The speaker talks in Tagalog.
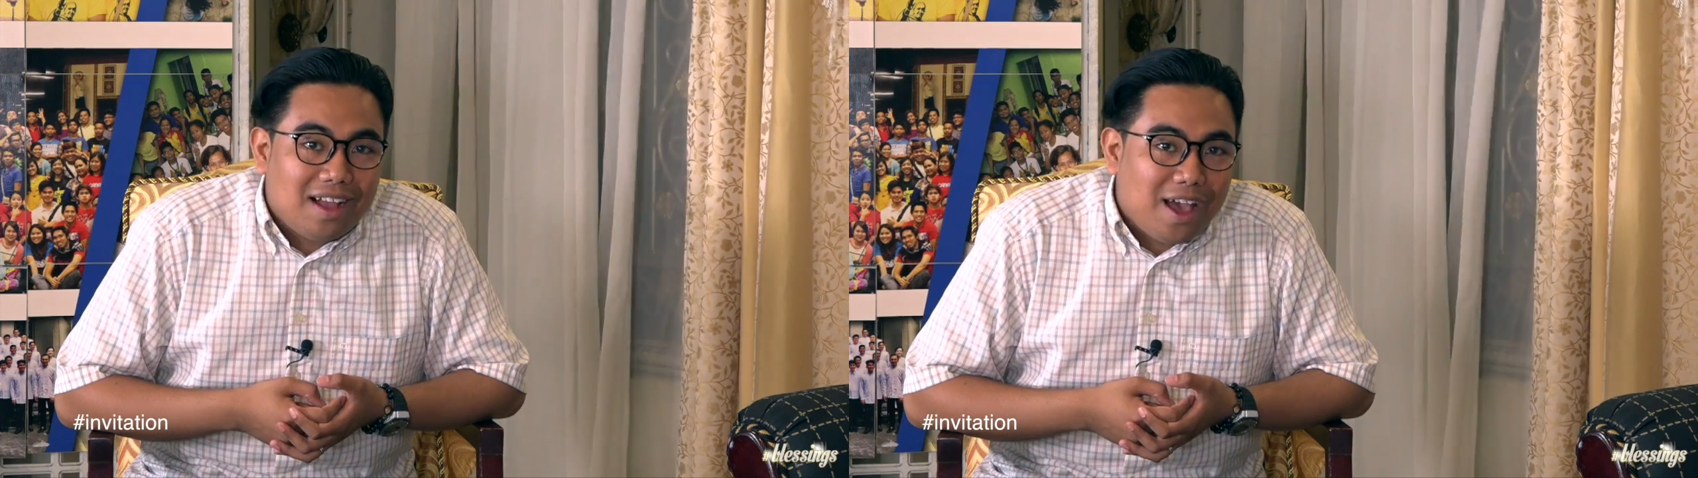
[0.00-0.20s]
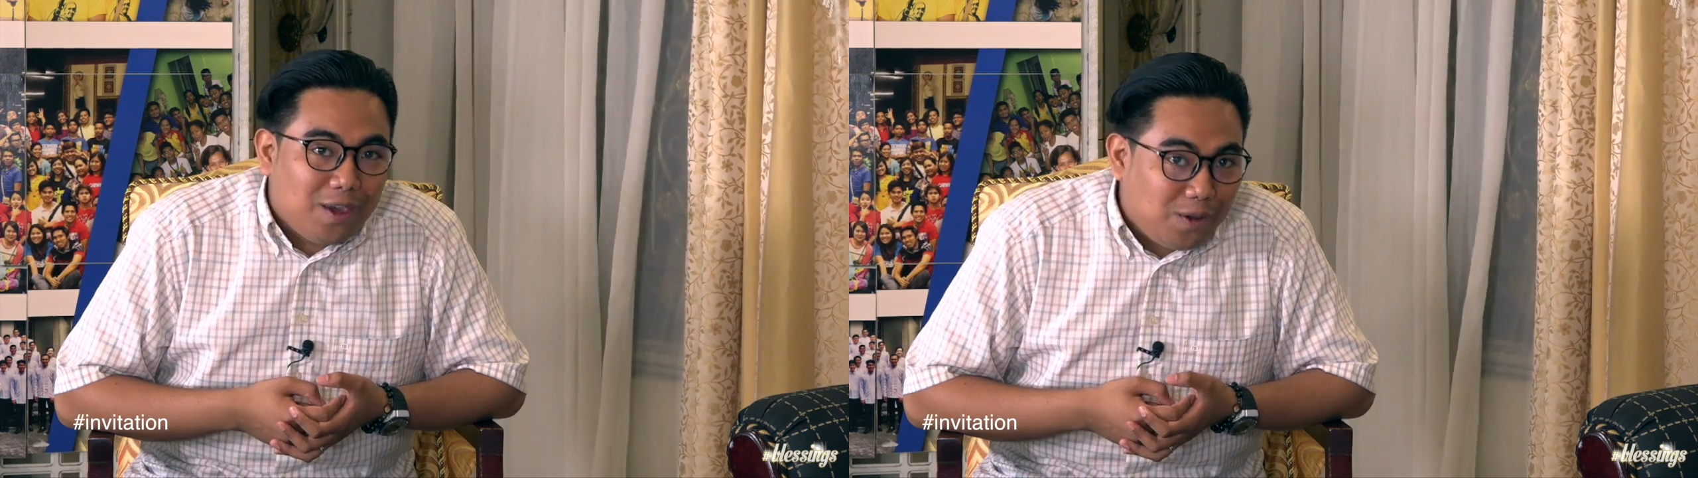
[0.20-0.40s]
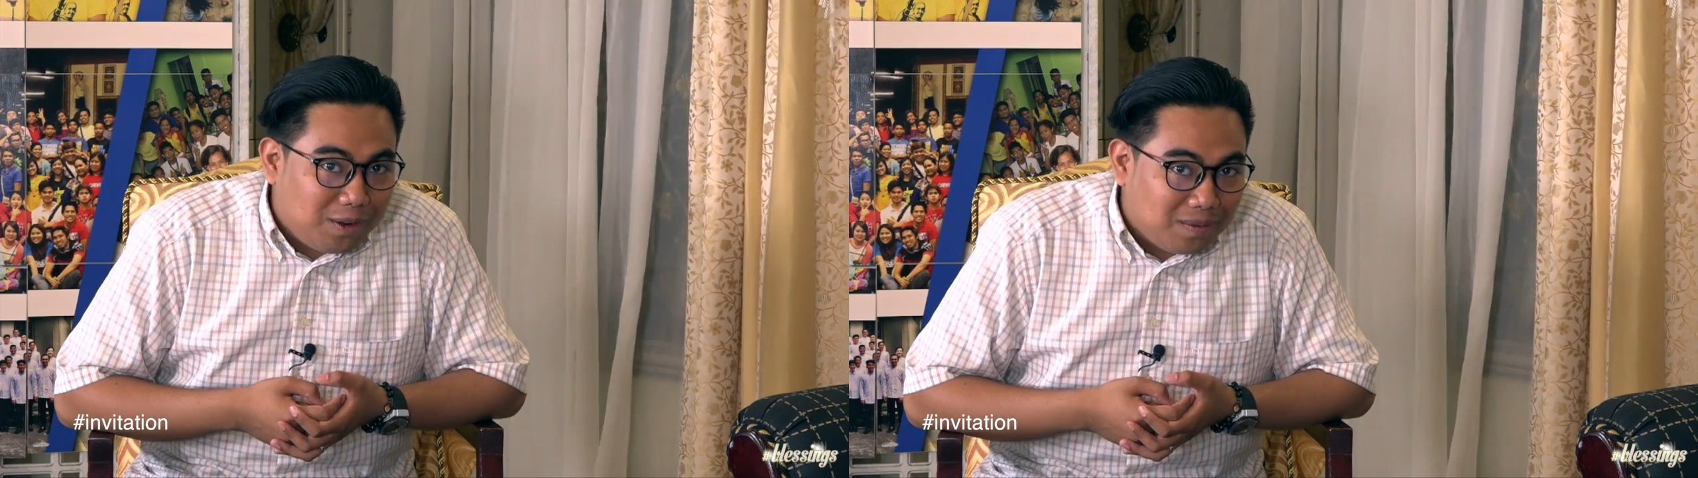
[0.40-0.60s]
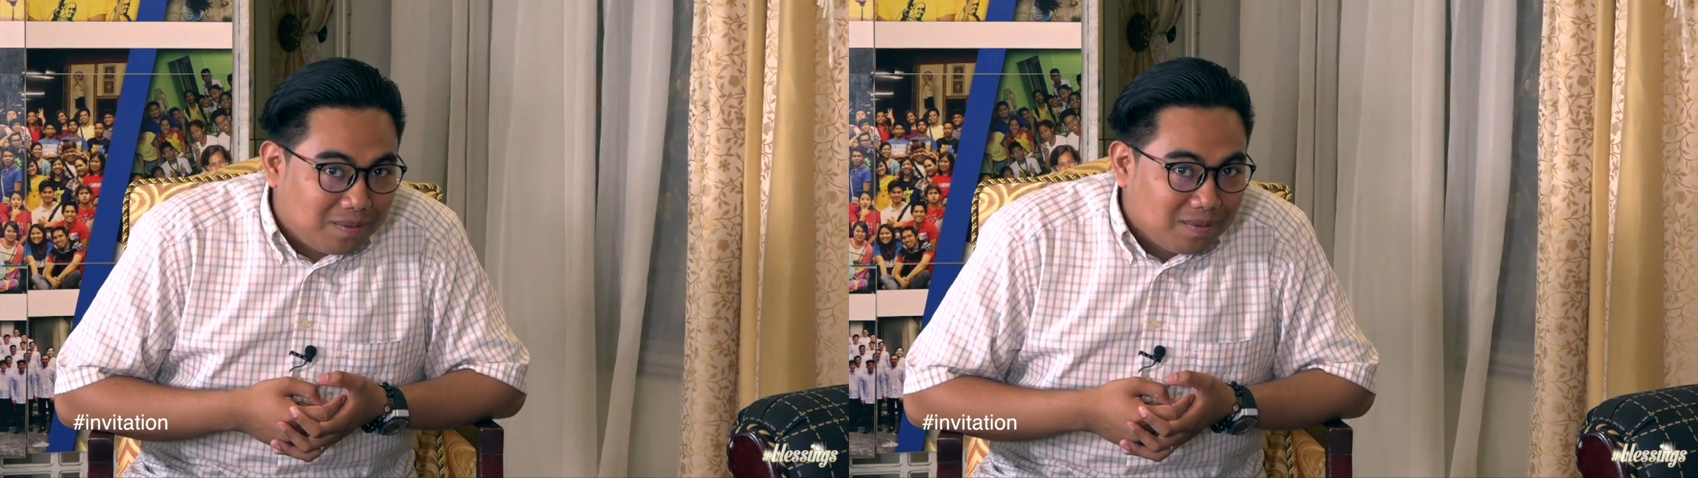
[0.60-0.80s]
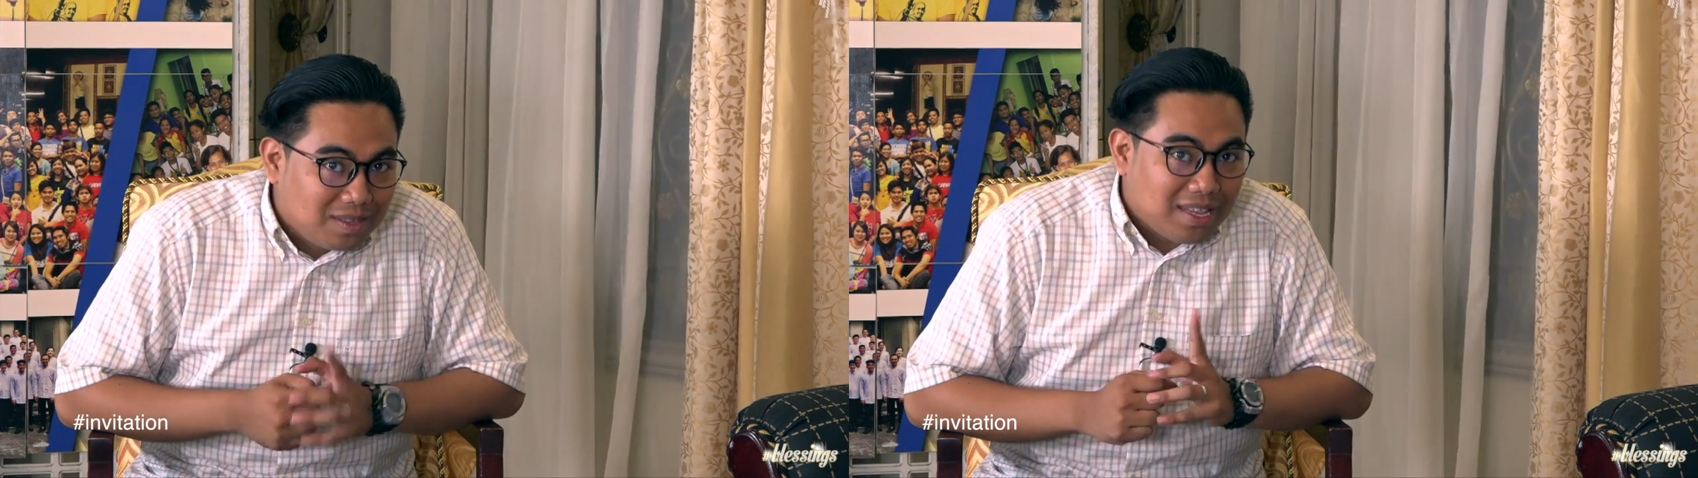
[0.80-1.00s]
ngayon.
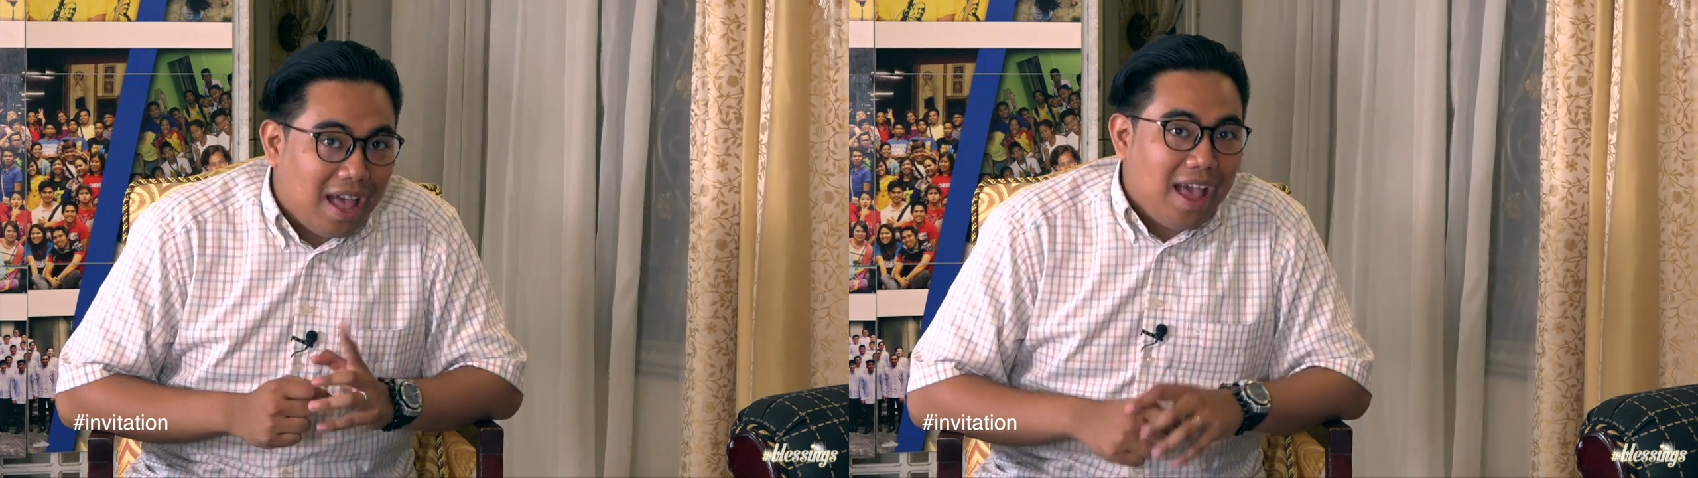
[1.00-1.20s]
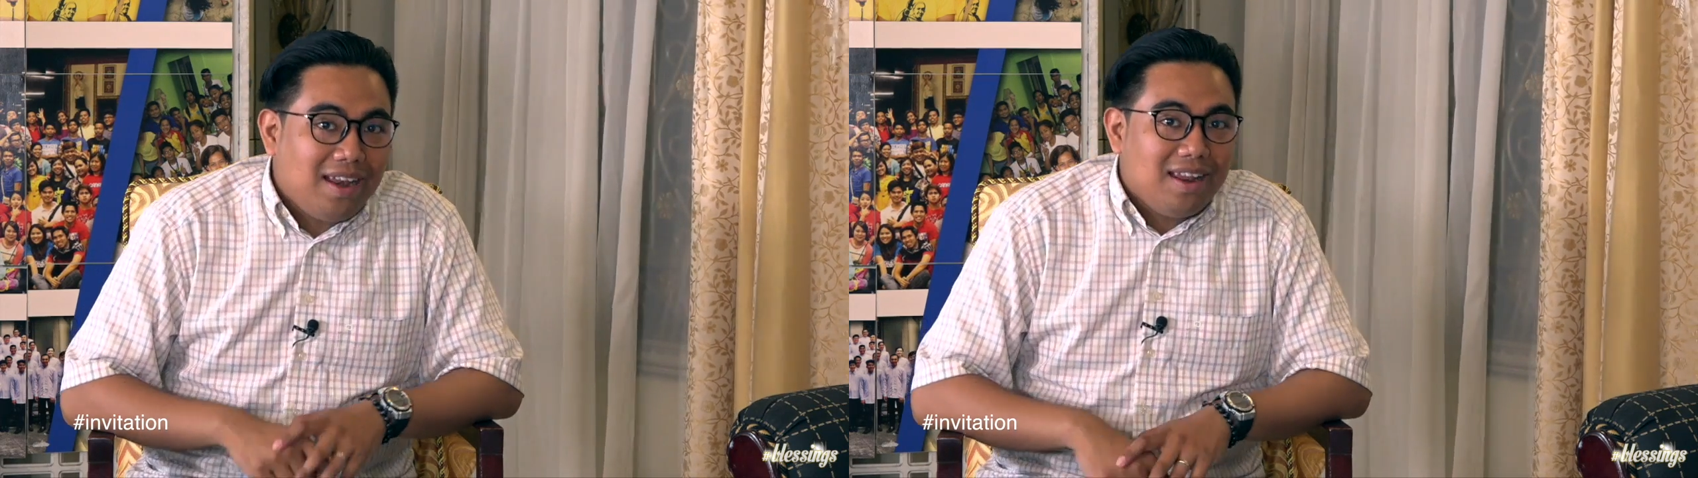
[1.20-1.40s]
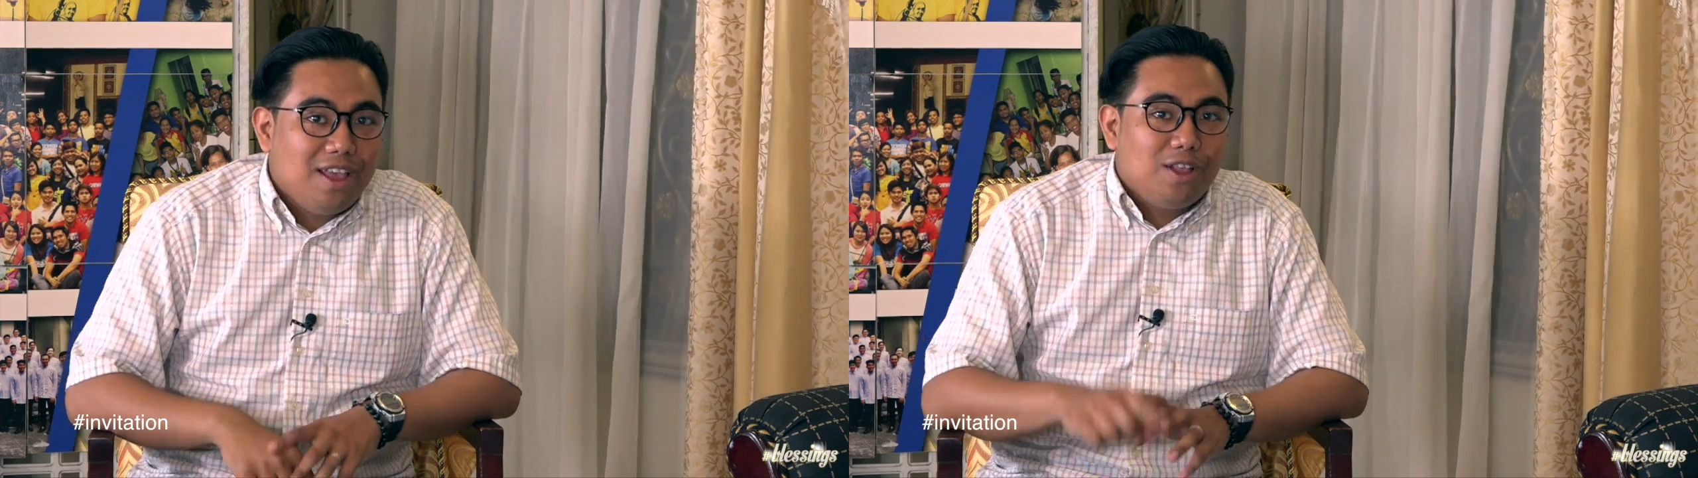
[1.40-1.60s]
Saan?